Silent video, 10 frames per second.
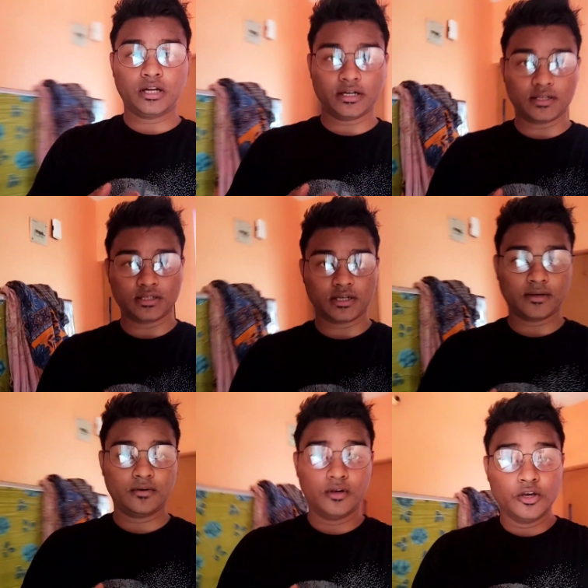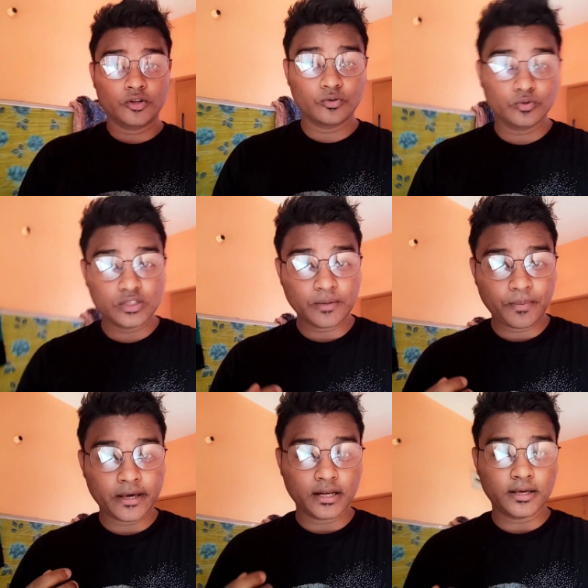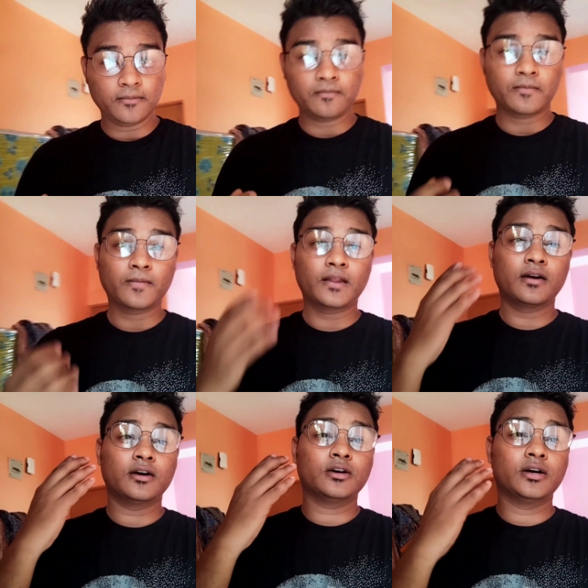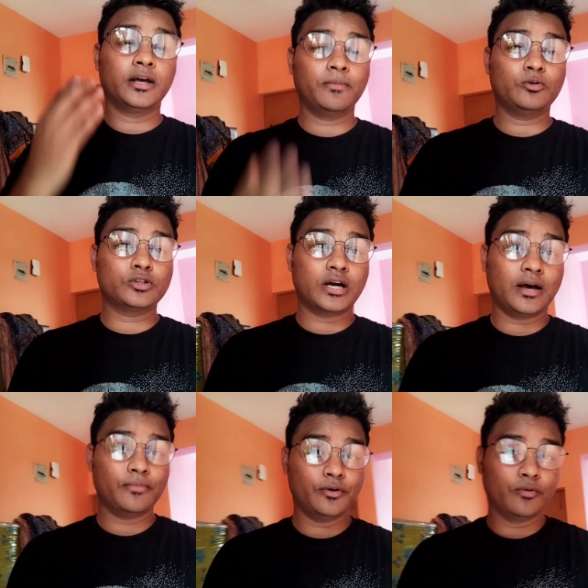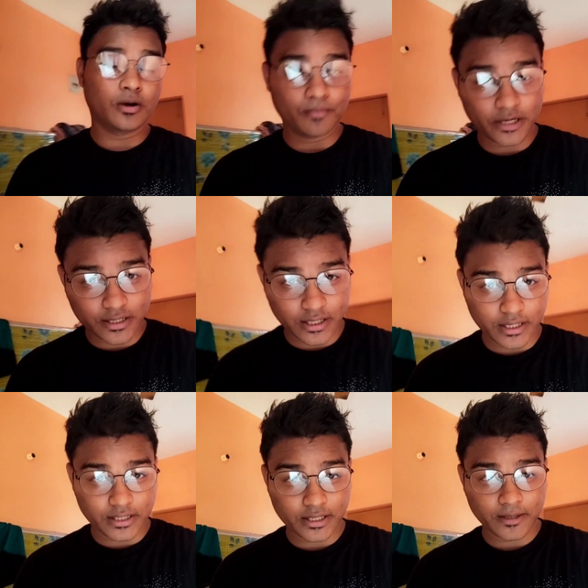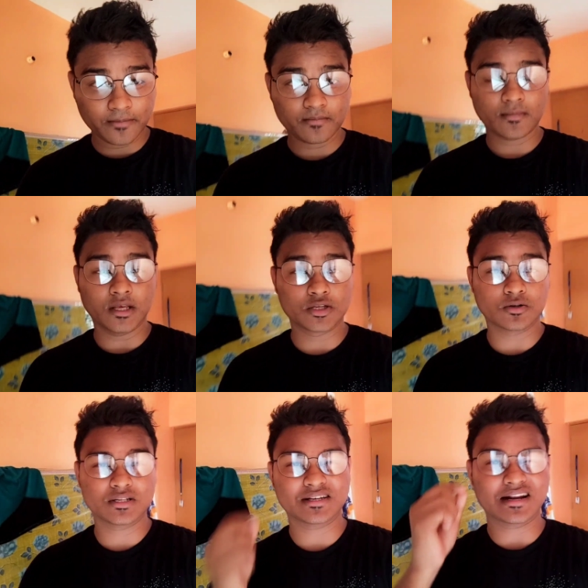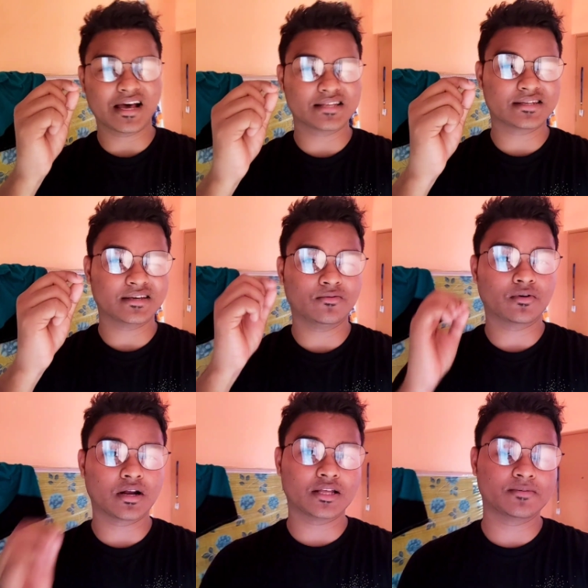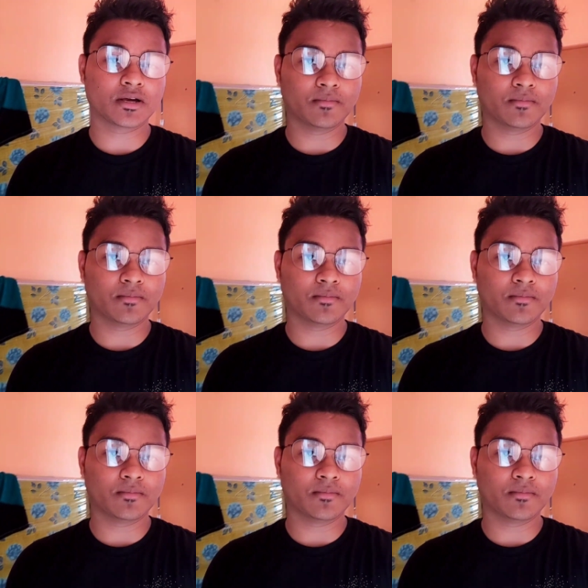ये लाइट स्विच है तो उससे पहले घर में कुछ काम है वो कंप्लीट कर लेते हैं एक छोटा सा क्लास है वो क्लास भी